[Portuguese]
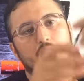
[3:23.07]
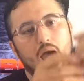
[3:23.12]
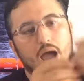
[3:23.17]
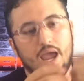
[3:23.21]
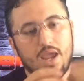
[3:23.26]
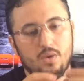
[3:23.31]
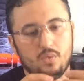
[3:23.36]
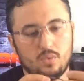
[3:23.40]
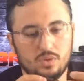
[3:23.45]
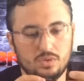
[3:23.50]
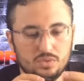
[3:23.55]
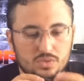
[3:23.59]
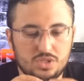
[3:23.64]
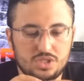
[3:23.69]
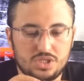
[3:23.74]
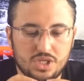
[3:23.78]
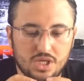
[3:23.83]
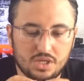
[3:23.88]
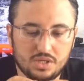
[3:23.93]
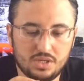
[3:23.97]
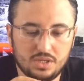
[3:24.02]
aí quando
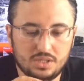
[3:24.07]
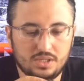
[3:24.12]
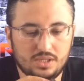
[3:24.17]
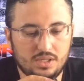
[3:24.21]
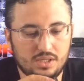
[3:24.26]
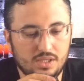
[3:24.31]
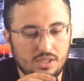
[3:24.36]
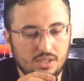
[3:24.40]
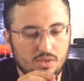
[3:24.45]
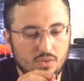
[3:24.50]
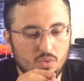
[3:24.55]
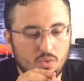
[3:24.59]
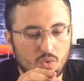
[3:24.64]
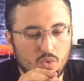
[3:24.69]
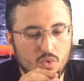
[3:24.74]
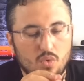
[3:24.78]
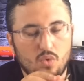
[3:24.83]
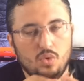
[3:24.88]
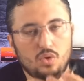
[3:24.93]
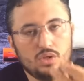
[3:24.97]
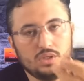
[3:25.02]
chega aqui
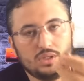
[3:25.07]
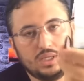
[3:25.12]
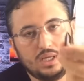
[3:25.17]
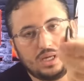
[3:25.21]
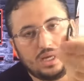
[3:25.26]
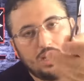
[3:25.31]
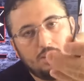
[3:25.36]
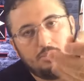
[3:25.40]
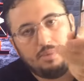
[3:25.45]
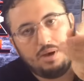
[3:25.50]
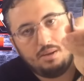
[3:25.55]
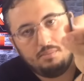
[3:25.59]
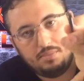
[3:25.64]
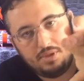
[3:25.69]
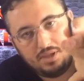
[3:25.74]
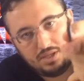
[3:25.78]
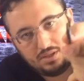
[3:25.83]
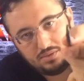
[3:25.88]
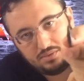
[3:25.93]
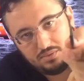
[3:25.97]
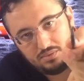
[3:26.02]
com outro
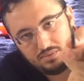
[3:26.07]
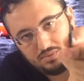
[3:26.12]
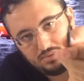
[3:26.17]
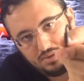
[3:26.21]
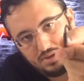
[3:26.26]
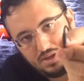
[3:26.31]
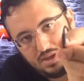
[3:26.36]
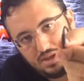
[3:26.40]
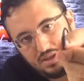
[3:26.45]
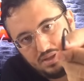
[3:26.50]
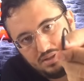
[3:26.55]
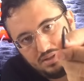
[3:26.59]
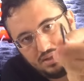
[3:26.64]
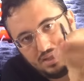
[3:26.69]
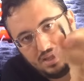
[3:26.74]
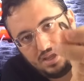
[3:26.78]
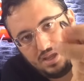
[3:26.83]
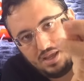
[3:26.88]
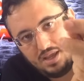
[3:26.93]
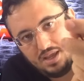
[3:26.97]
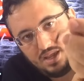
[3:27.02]
acabamento
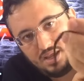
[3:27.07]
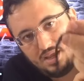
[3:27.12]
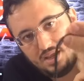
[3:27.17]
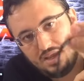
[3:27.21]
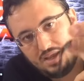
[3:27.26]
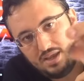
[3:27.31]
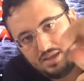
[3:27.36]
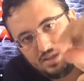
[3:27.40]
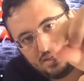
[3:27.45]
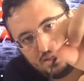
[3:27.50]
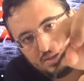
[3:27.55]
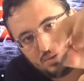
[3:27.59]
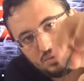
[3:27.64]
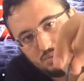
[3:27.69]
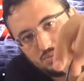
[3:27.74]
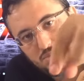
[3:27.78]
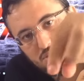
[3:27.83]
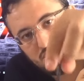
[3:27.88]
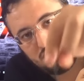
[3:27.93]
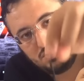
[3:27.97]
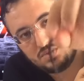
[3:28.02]
né, é, em
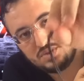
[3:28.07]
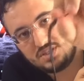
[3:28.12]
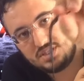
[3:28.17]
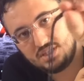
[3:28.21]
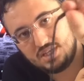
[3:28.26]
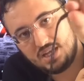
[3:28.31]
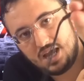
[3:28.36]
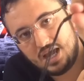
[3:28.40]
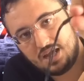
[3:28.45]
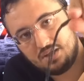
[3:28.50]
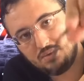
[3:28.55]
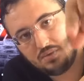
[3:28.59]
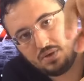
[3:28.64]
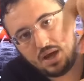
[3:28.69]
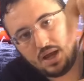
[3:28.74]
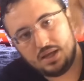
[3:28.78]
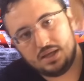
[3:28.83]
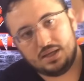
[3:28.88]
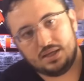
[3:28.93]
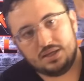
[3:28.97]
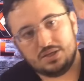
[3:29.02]
alumínio zinado,
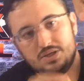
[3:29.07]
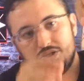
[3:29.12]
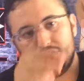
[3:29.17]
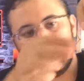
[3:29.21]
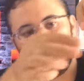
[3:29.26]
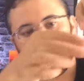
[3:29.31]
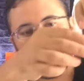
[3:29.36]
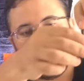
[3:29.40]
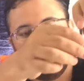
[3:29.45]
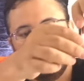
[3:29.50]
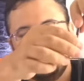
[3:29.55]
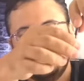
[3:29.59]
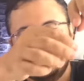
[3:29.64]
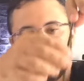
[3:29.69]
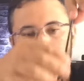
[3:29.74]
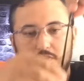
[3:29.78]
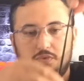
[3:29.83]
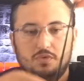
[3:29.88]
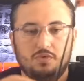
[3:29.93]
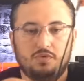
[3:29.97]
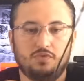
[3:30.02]
aí ele
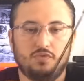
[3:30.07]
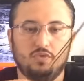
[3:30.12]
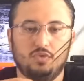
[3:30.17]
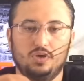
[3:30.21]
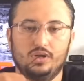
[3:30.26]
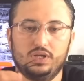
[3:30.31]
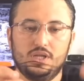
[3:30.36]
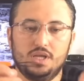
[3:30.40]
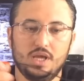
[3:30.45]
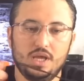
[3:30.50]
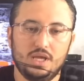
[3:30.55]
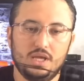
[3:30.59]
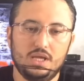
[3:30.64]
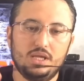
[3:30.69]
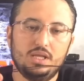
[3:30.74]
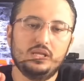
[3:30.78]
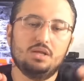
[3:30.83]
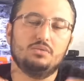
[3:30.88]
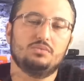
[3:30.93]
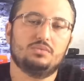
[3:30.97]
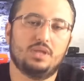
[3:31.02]
divide para o fone
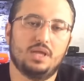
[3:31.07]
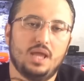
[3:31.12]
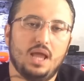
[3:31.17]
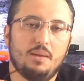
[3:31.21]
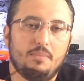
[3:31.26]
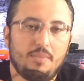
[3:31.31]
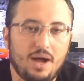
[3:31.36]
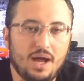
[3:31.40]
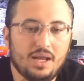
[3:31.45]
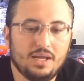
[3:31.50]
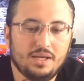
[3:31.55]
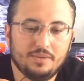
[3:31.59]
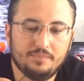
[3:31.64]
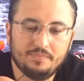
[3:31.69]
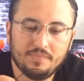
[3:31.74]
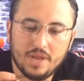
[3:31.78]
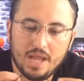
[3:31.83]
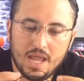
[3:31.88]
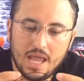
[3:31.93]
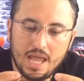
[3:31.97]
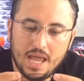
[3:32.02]
e não tem a malha.